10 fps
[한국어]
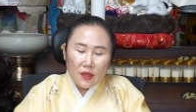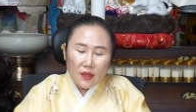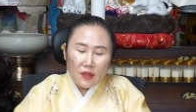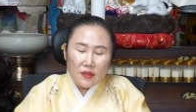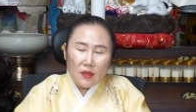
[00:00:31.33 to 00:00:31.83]

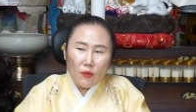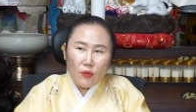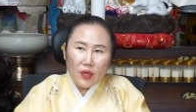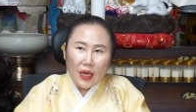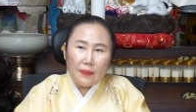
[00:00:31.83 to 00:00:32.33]
그러니까 근데
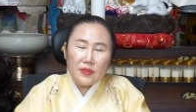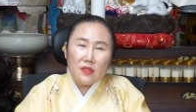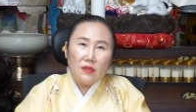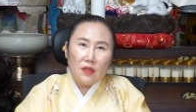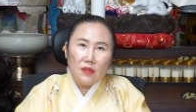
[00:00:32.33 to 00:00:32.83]
올해
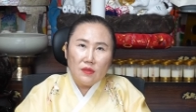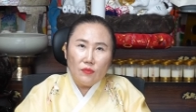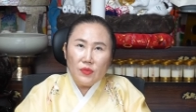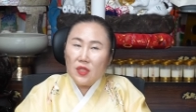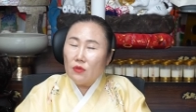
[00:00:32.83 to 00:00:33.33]
갑진년에는
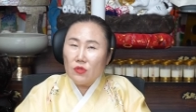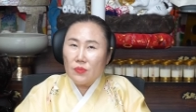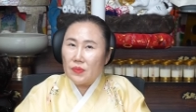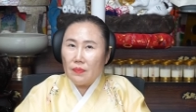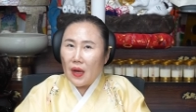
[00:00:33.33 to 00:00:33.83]
움직이고
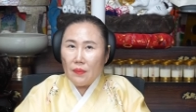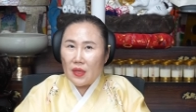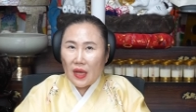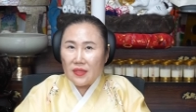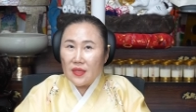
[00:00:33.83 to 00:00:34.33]
싶지 마음이
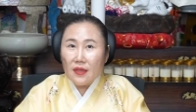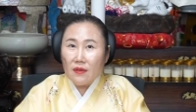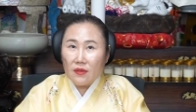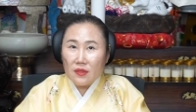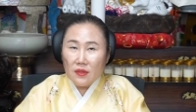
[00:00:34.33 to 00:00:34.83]
안
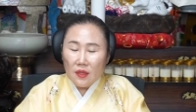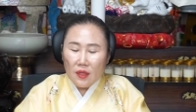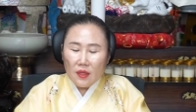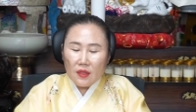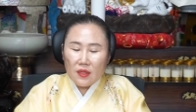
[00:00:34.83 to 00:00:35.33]
생기거든.
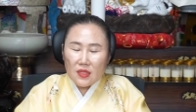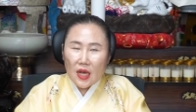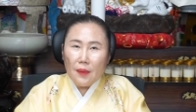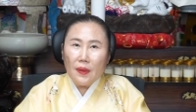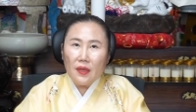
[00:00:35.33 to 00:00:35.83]
근데 이제
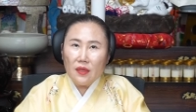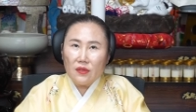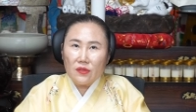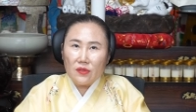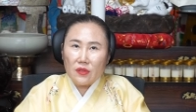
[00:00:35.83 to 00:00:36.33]
하반기에
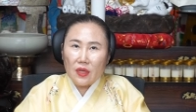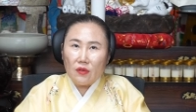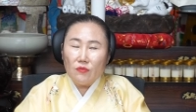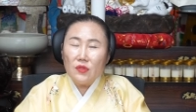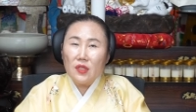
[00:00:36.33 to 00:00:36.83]
들어서서 내가
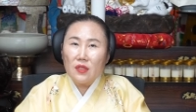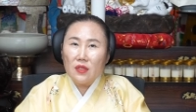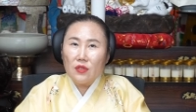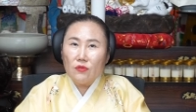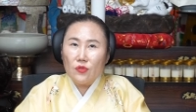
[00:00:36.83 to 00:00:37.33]
움직이는
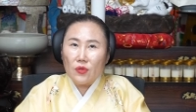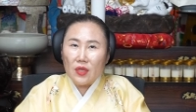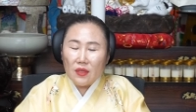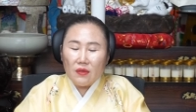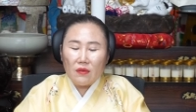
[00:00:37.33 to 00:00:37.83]
기운 속에
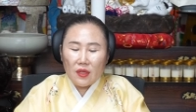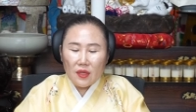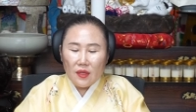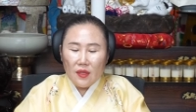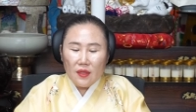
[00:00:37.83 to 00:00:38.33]
있는 거야.
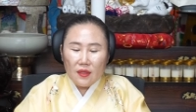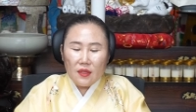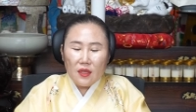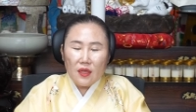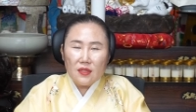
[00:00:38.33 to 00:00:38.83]

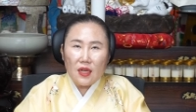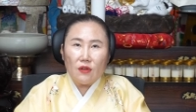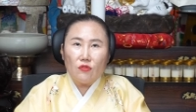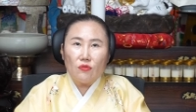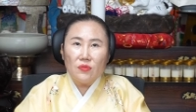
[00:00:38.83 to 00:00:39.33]
그러니까
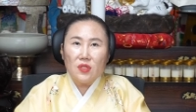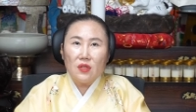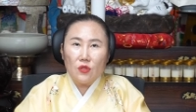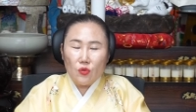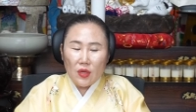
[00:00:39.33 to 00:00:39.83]
자꾸
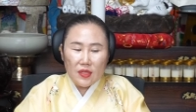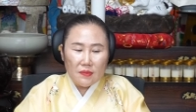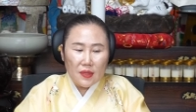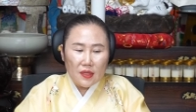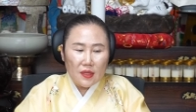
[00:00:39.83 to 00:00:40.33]
움직여
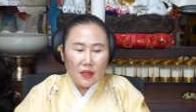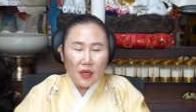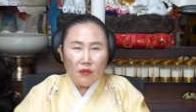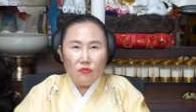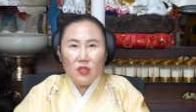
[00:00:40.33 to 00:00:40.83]
줘야지만이
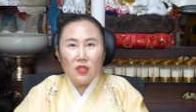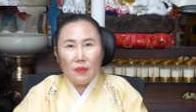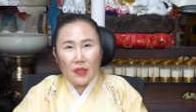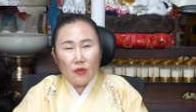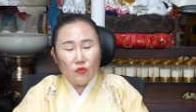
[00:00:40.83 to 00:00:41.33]
내가 운기를
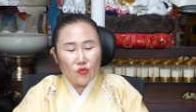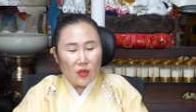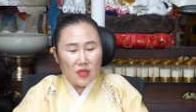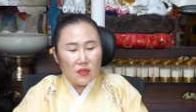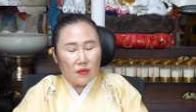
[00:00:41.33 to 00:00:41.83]
받아올
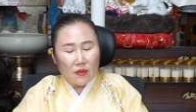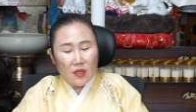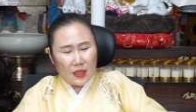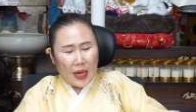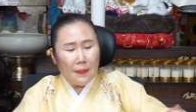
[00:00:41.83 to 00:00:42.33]
수가 있어.
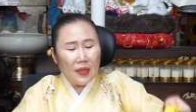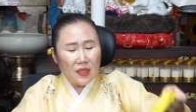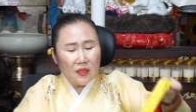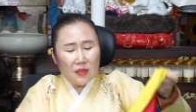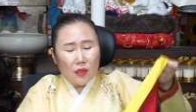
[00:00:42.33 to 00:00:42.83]
가만히
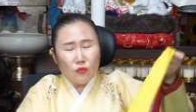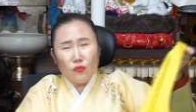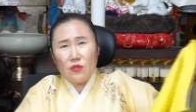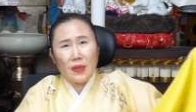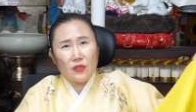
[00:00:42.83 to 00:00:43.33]
있는다고
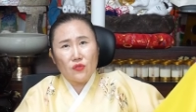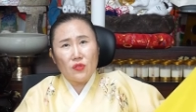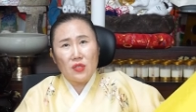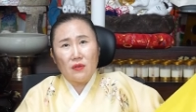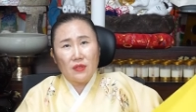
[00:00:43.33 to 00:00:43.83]
운을 받을 수
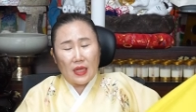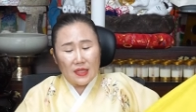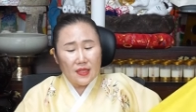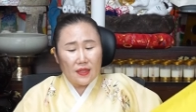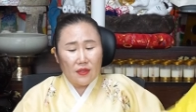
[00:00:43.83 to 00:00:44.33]
있는 건
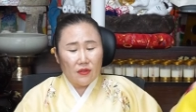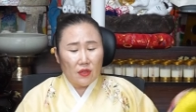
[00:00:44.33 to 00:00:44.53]
아니잖아요.